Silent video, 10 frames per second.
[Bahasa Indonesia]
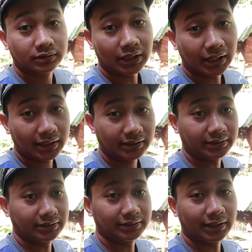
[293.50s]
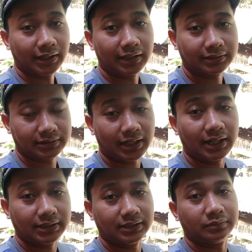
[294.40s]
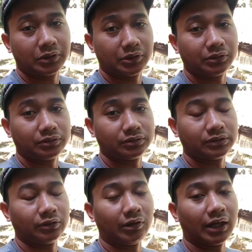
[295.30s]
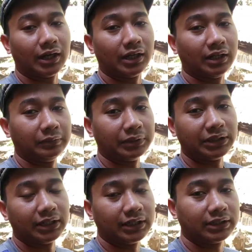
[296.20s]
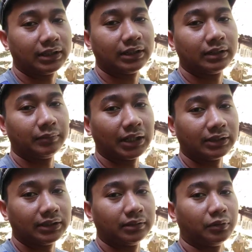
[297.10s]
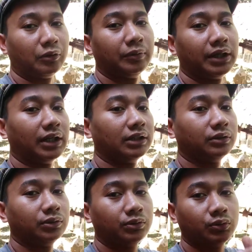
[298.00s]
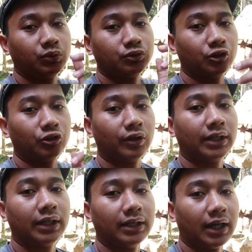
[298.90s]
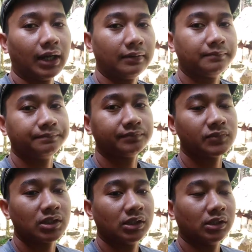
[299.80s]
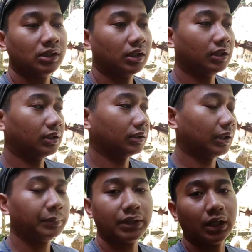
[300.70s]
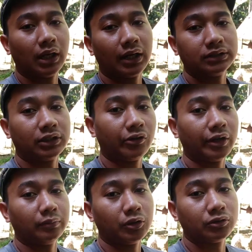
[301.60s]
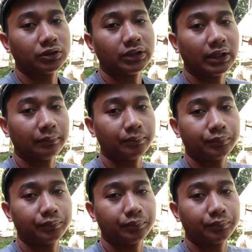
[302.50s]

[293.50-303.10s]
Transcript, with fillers: sangat disayangkan sekali ya bro jongkangan betinanya mati ya bro padahal itu jodohan dari alam uh, tapi ya resiko ya bro setiap